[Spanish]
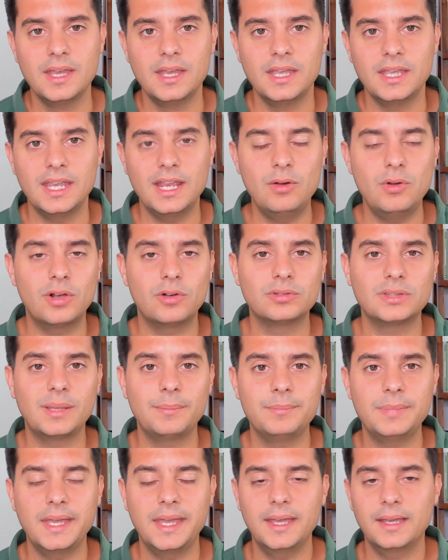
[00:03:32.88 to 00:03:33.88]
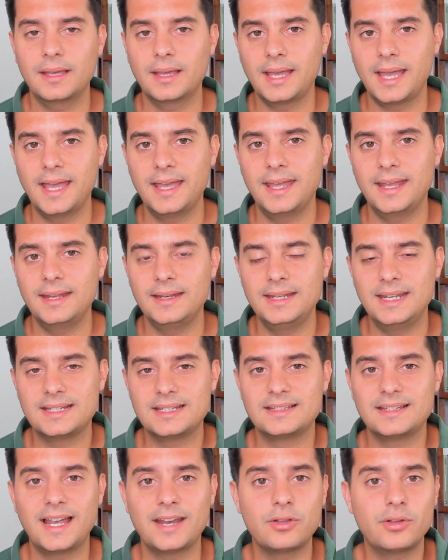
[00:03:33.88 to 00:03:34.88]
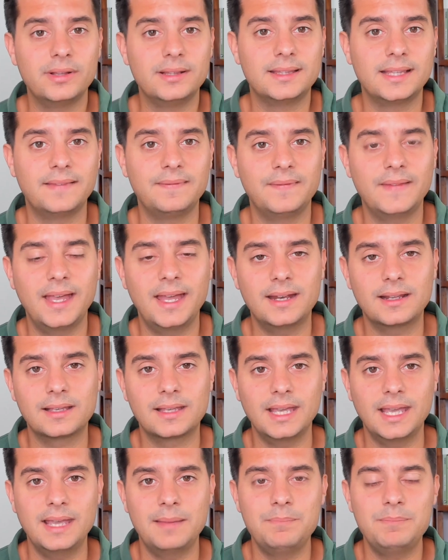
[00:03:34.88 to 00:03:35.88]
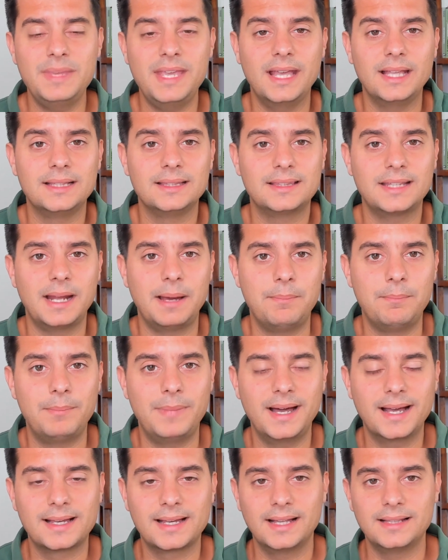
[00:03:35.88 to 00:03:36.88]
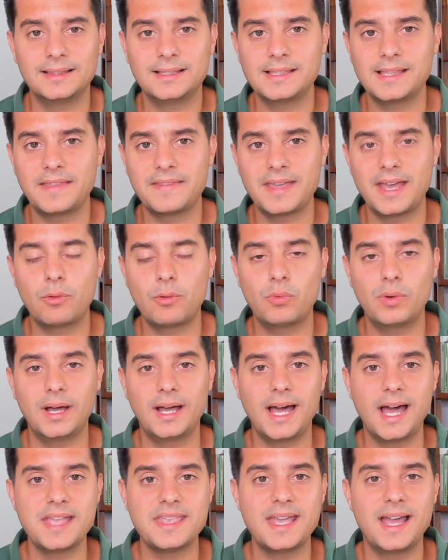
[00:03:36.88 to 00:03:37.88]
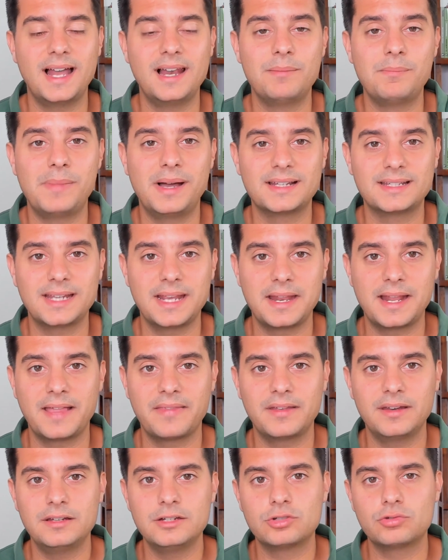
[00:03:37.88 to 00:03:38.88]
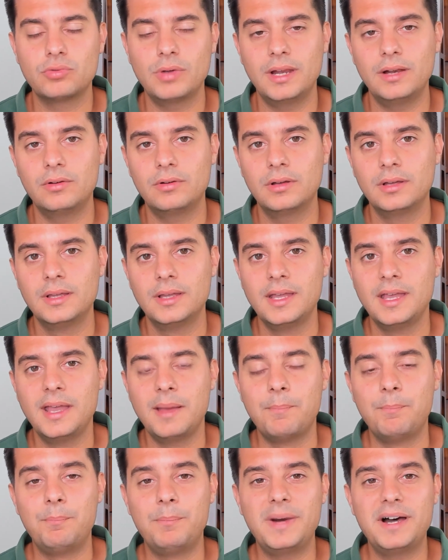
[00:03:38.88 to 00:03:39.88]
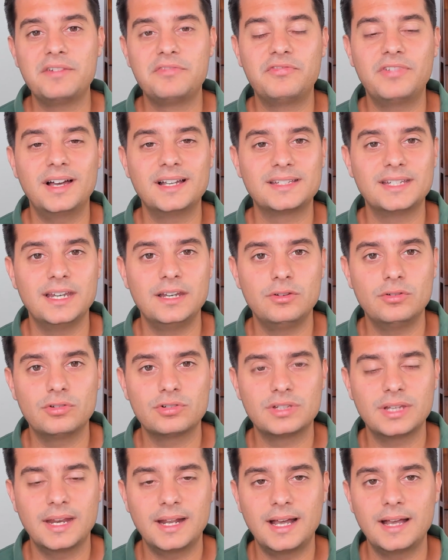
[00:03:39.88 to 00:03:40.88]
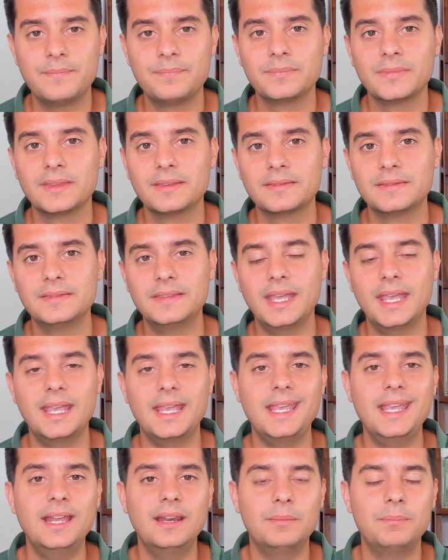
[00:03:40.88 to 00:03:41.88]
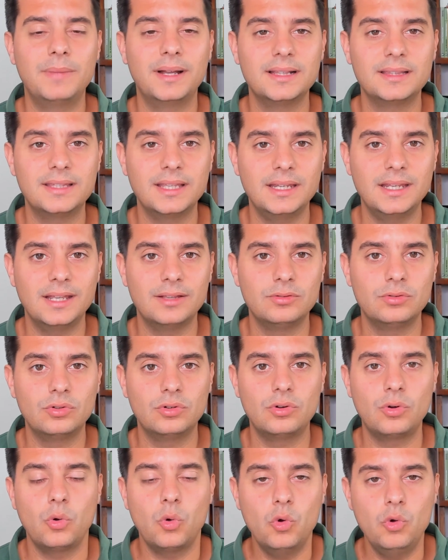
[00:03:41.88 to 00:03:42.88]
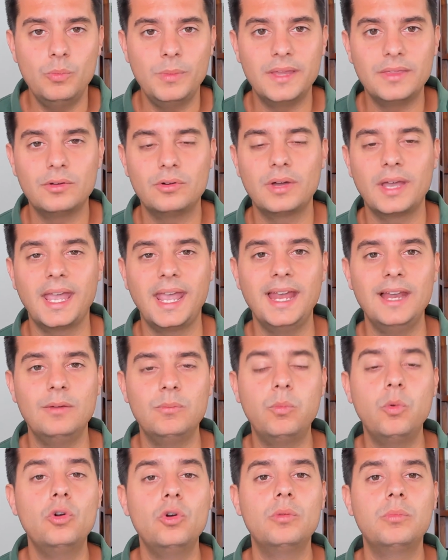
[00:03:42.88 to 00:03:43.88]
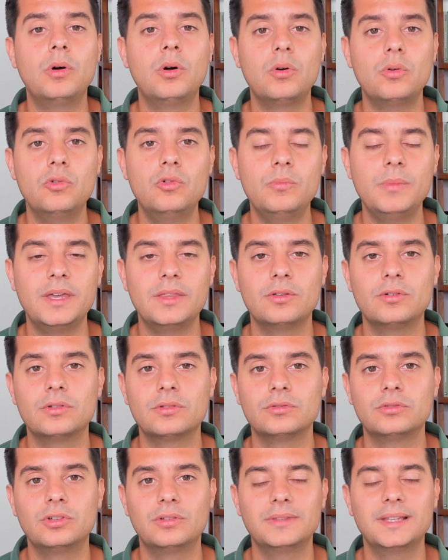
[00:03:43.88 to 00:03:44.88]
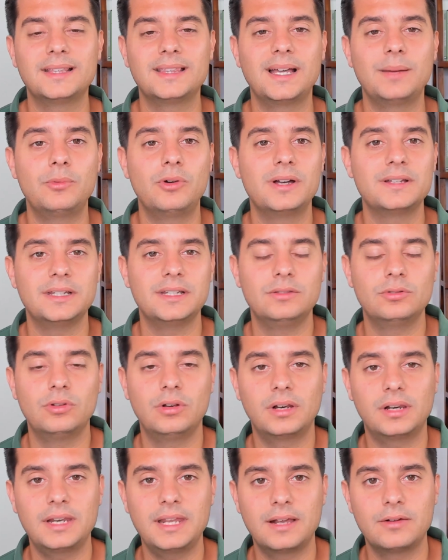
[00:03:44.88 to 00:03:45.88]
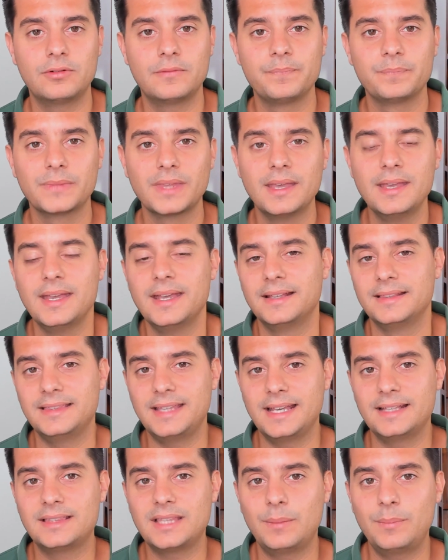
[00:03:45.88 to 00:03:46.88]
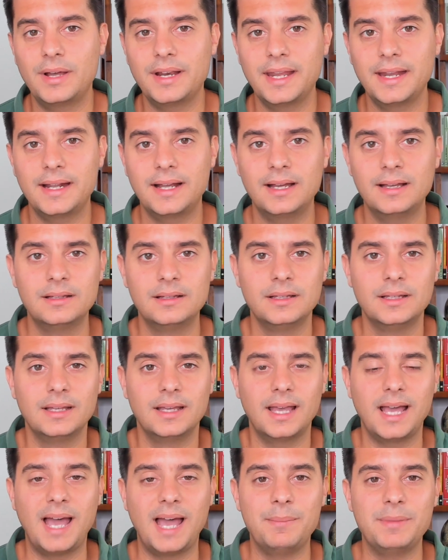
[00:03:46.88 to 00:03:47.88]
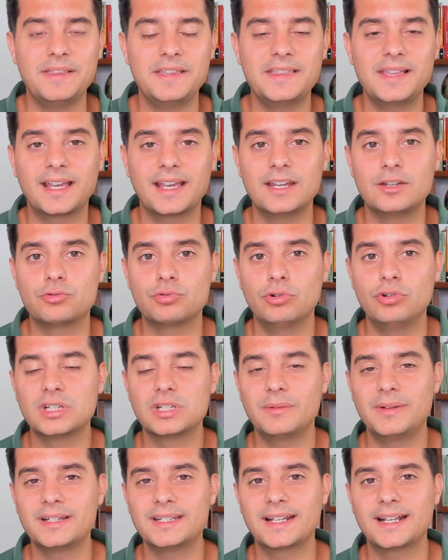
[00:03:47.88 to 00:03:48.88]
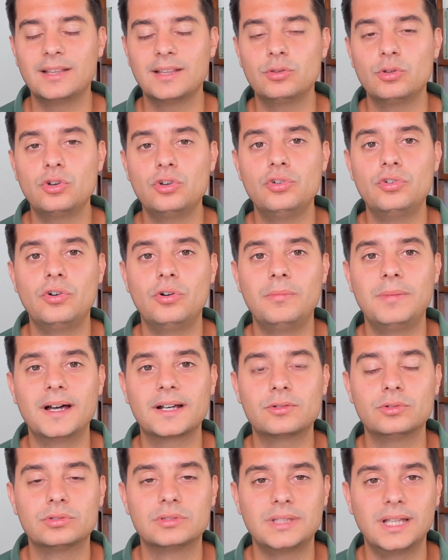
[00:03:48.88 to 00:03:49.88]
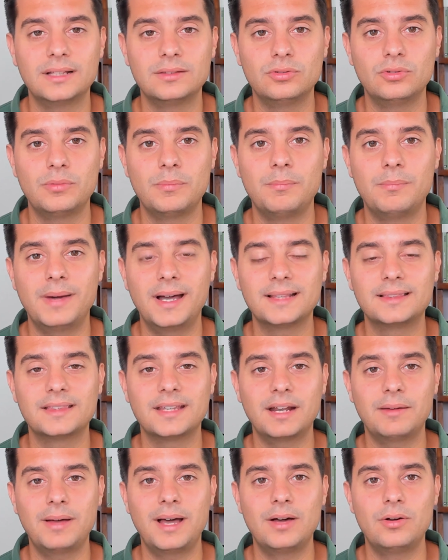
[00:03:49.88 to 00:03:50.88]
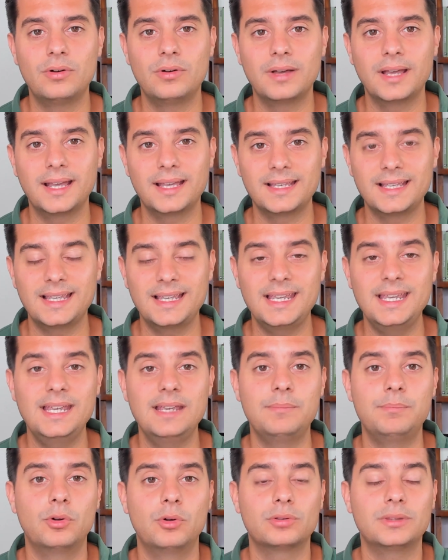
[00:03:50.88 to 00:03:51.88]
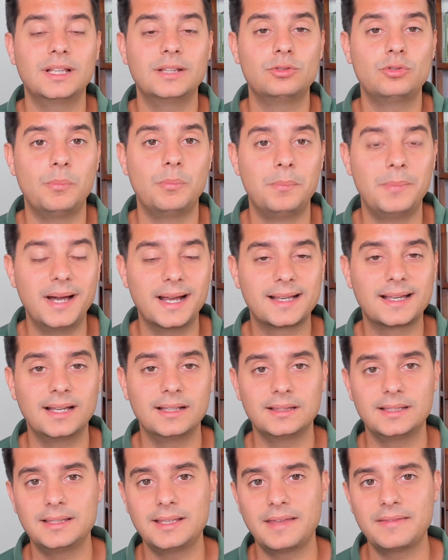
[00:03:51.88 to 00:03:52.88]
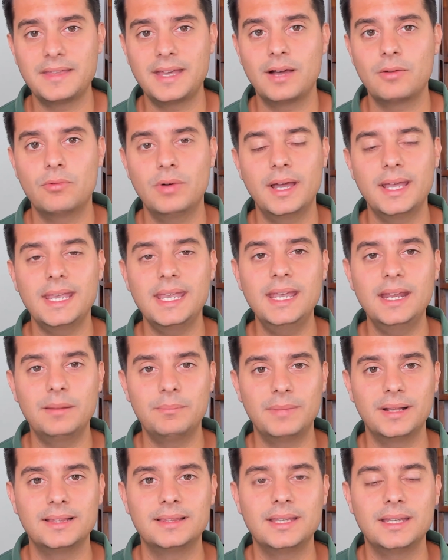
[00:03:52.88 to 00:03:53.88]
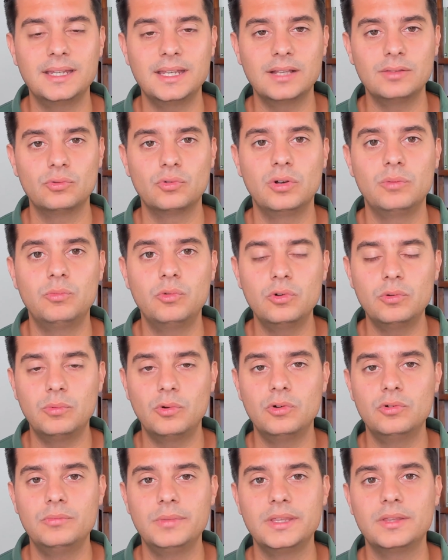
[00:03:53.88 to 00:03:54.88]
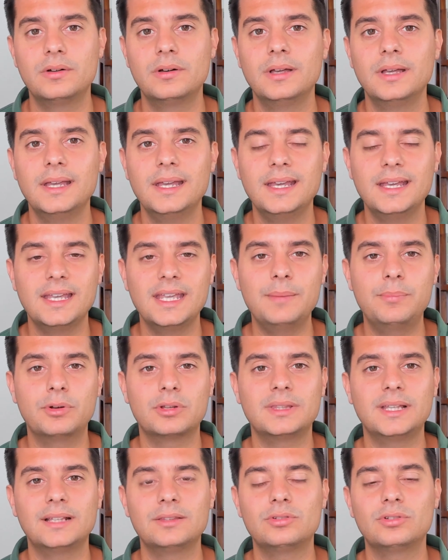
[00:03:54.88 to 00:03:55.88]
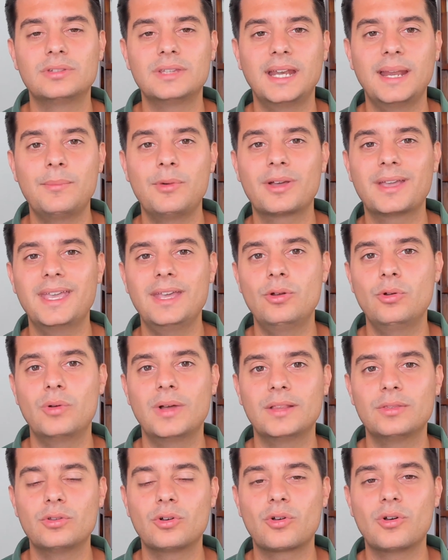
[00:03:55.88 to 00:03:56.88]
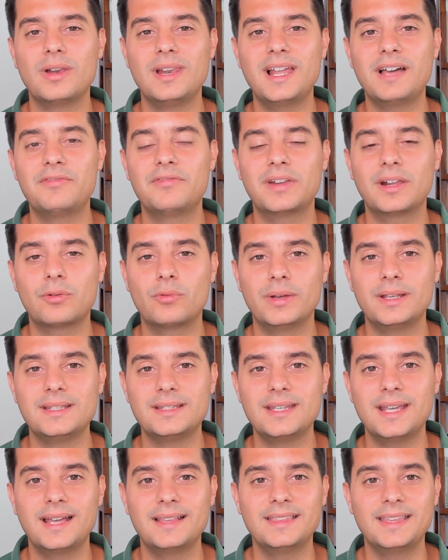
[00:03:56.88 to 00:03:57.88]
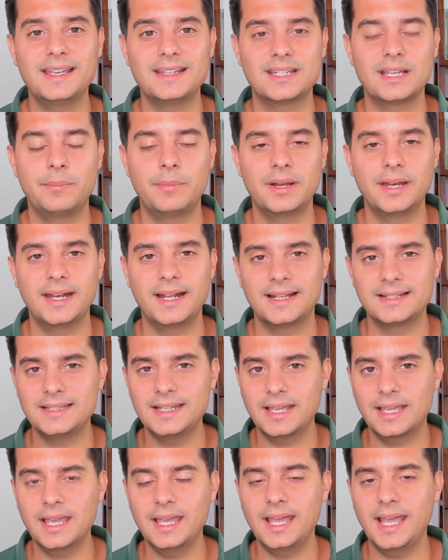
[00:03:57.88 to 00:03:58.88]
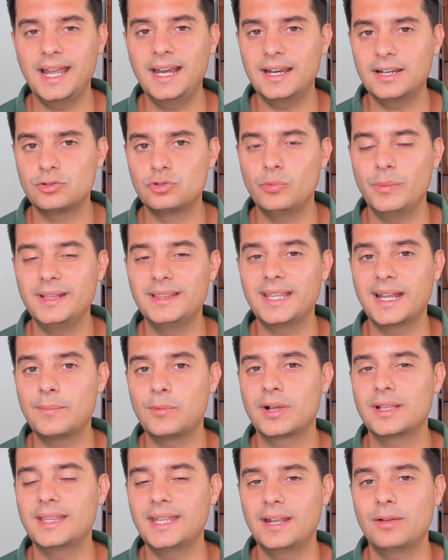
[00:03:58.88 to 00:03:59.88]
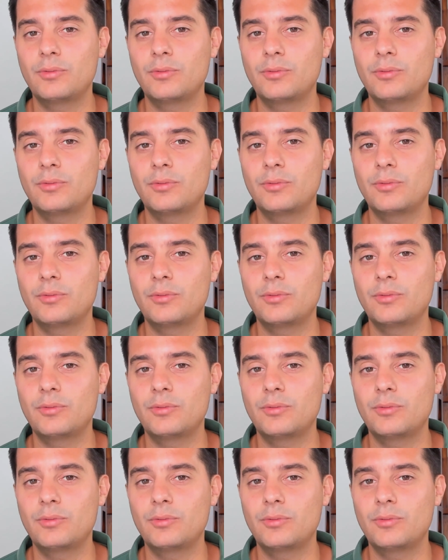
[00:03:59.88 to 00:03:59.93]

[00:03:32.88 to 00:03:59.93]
Y luego también es necesario entender que mientras más cantidad de agua haya almacenada en el suelo, más fácil no será de ir manteniendo húmedo el bulbo húmedo donde estamos haciendo el riego. De esta manera, a medida que el suelo se va secando, nos va costando más trabajo y por tanto más cantidad de agua, ir manteniendo el bulbo húmedo y por tanto tenemos que ir jugando con la frecuencia de esa manera. Así que en resumen tenemos que tener en